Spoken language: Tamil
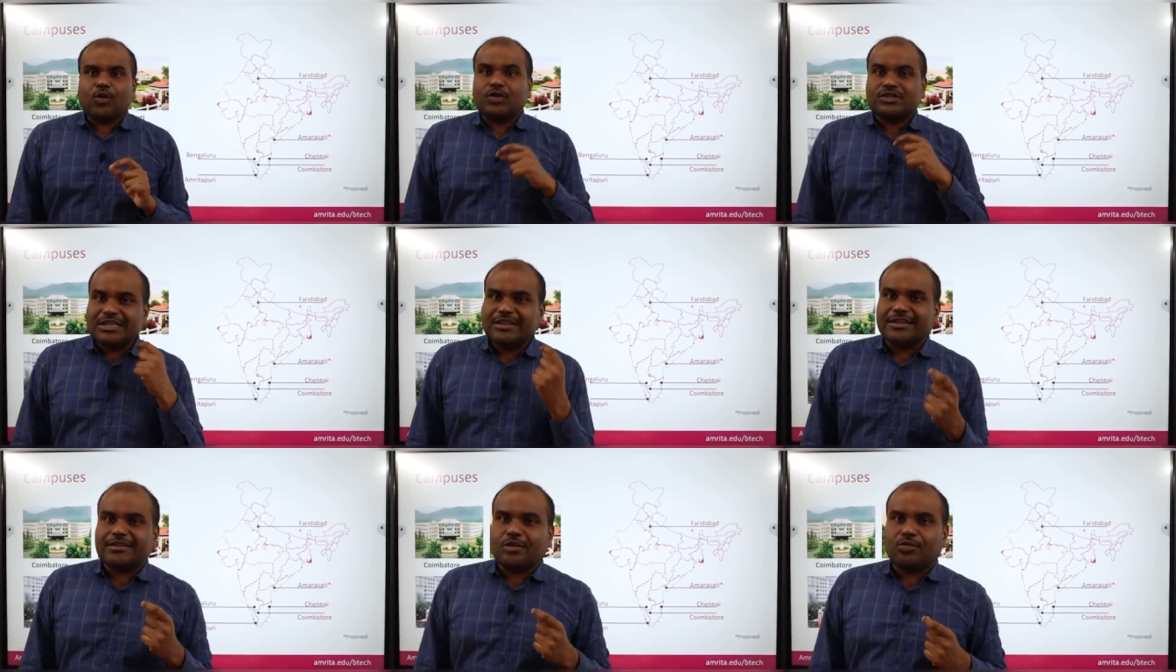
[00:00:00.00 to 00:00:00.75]

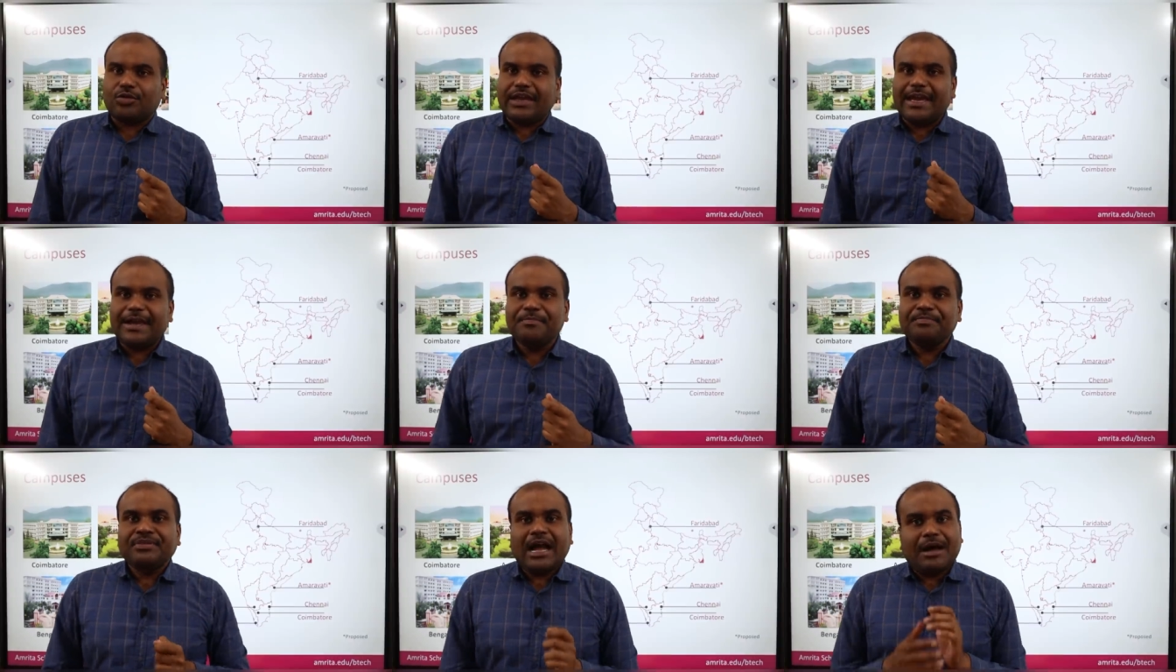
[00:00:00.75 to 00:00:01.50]
கொச்சினில் இருக்கக்கூடிய
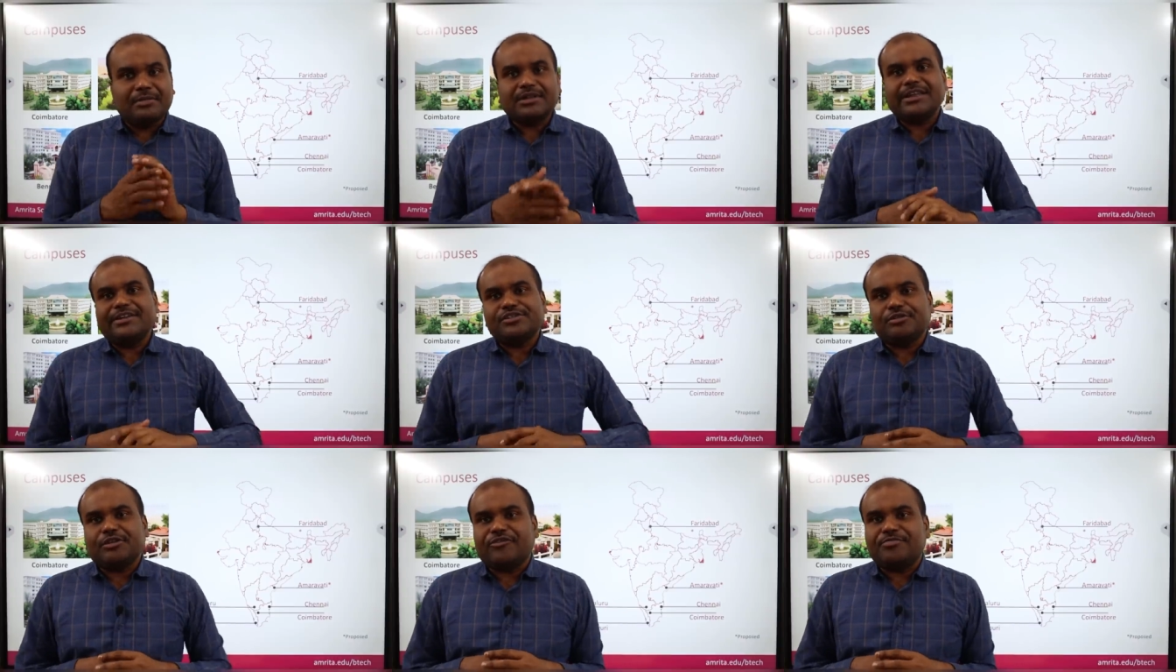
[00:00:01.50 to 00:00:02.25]
அமிர்த
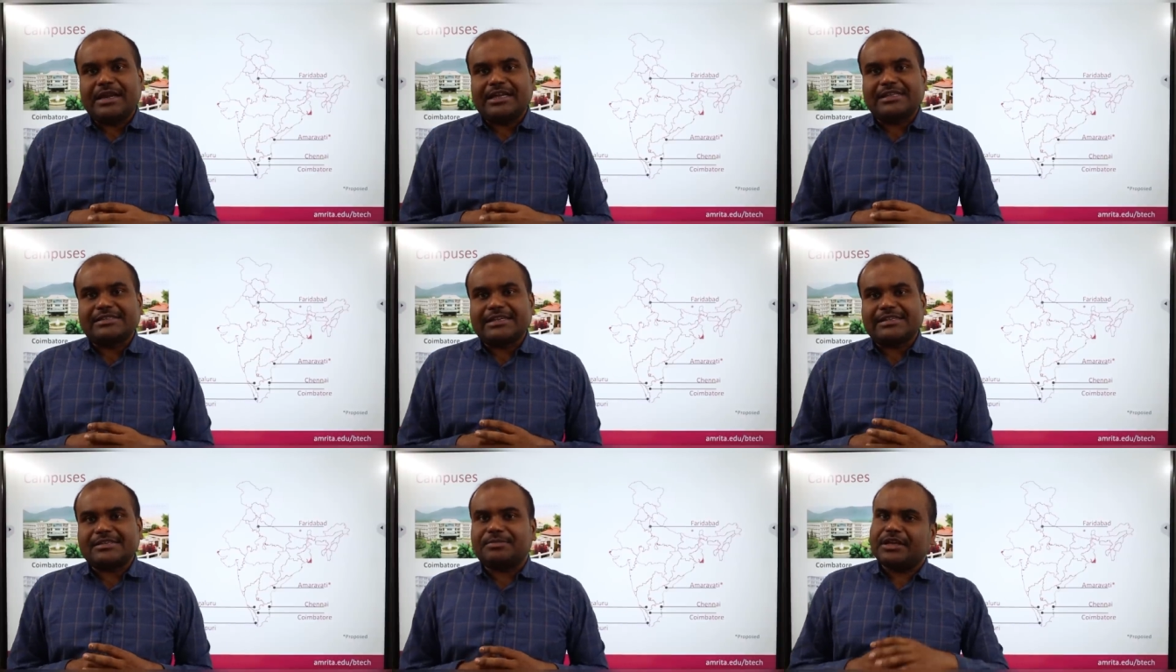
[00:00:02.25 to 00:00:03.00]
இன்ஸ்டியூட் ஆஃப் மெடிக்கல்
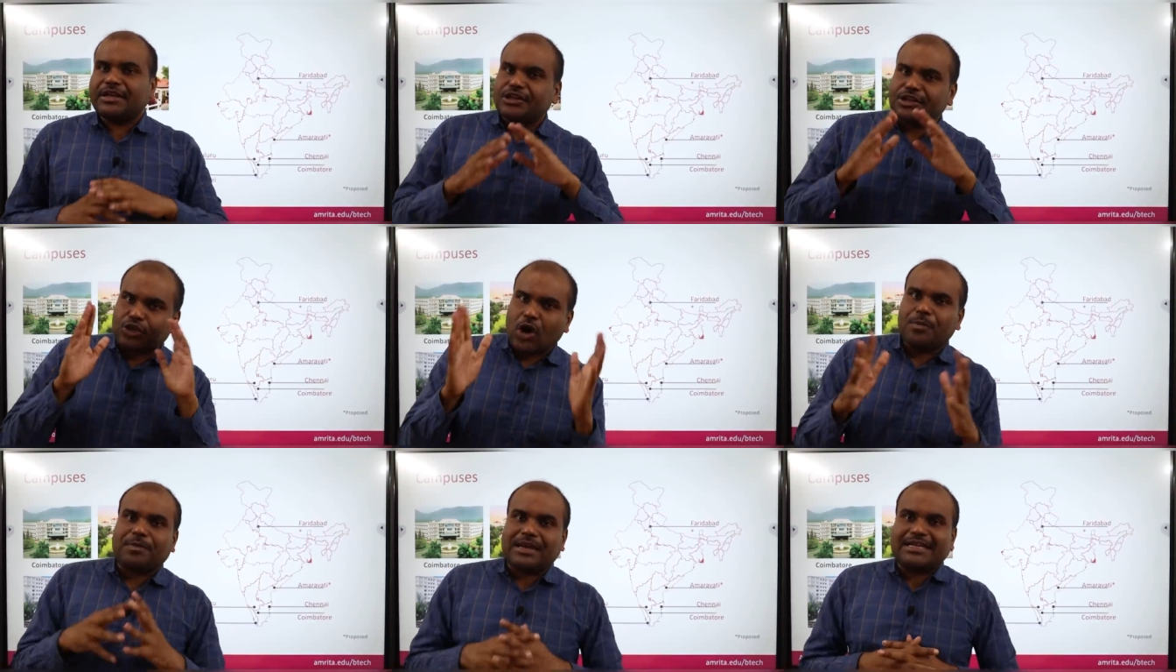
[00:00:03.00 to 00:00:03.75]
சயின்சஸ் அப்படிங்கிறது
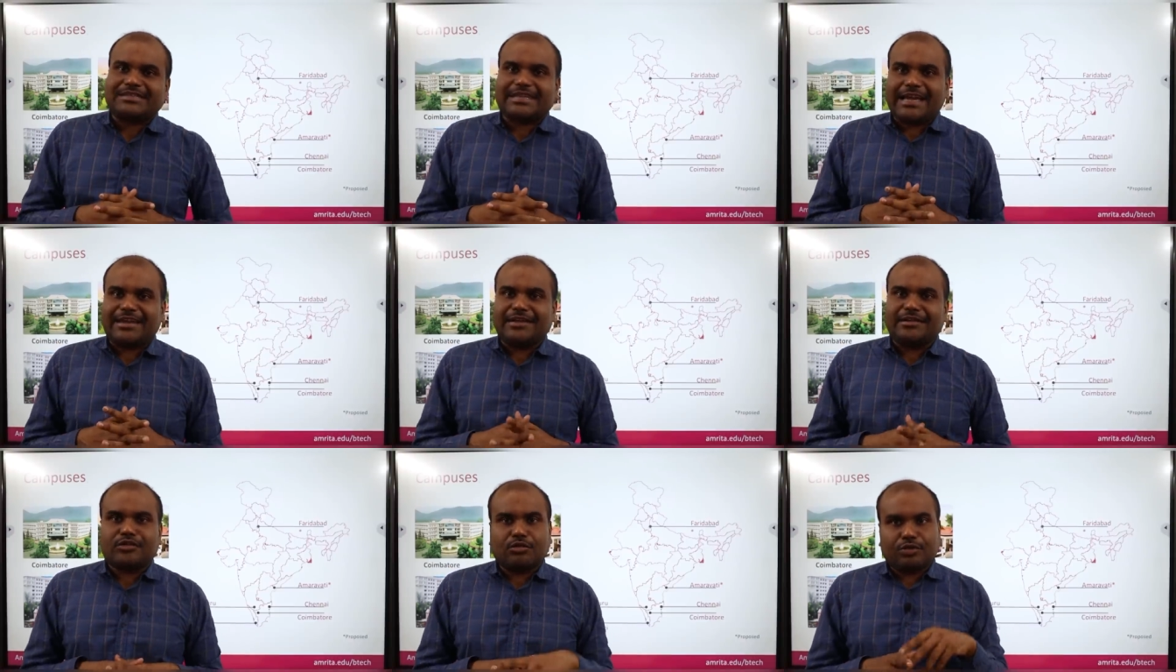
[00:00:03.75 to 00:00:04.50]
டாப் கிளாஸ்
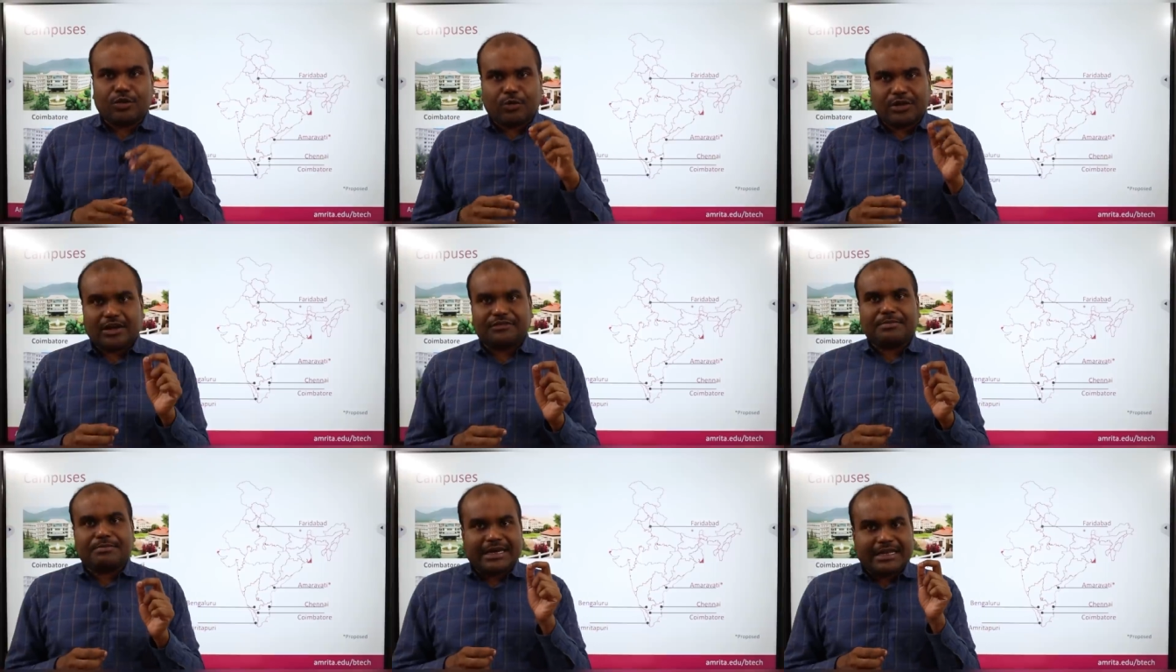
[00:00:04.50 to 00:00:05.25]
ரேங்கிங்கில் இருக்கக்கூடிய ஒன்
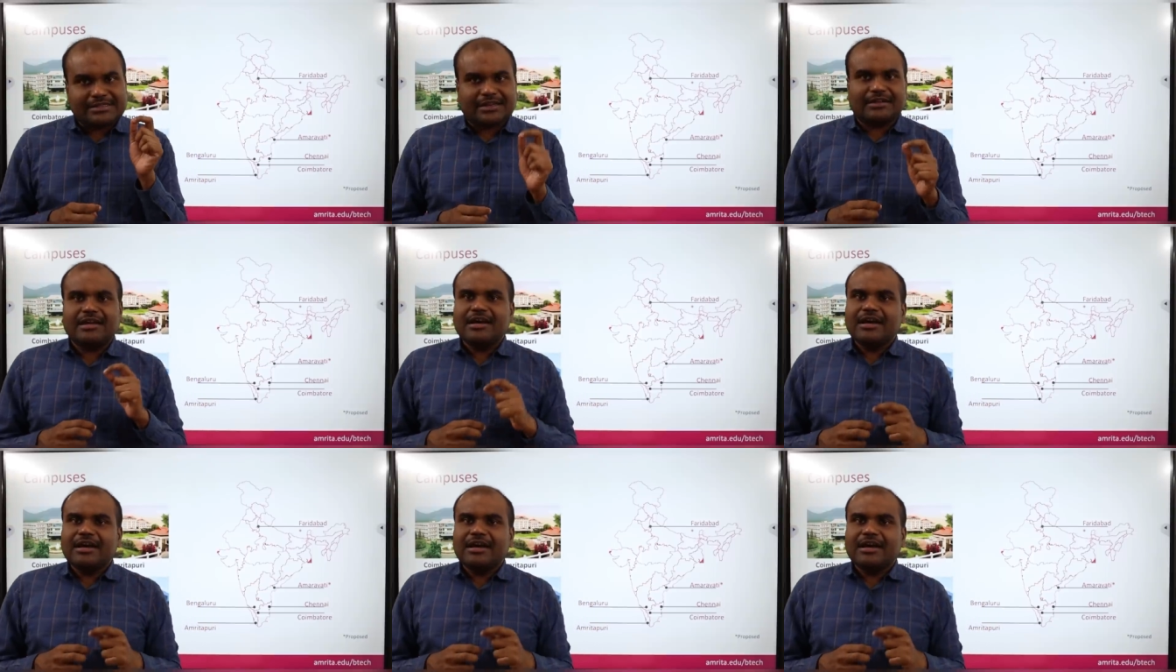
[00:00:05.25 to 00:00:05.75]
ஆஃப் த மெடிசன்